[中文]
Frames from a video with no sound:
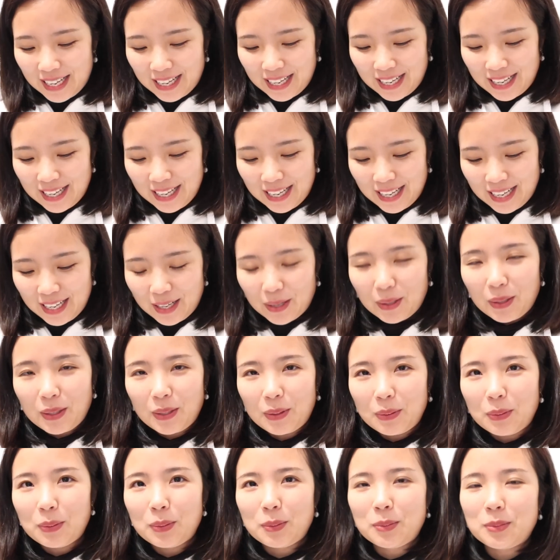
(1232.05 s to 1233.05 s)
他
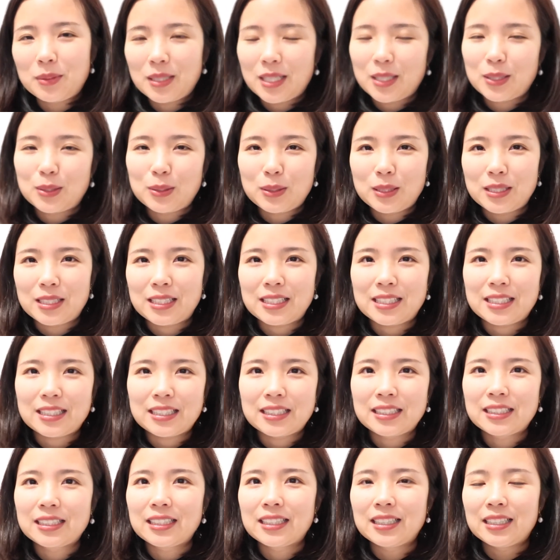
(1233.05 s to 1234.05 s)
因为我们家最
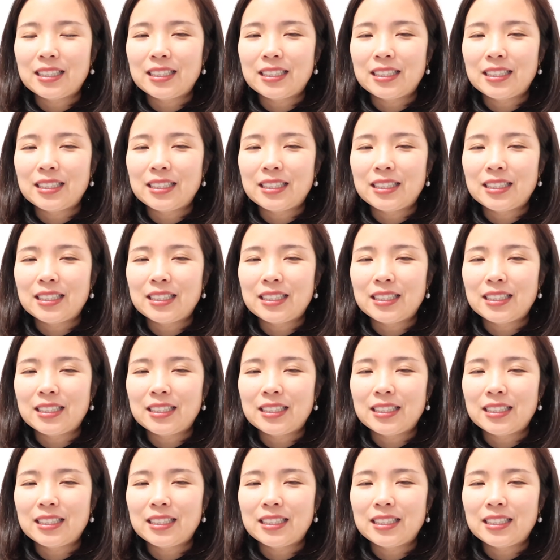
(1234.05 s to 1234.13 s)
新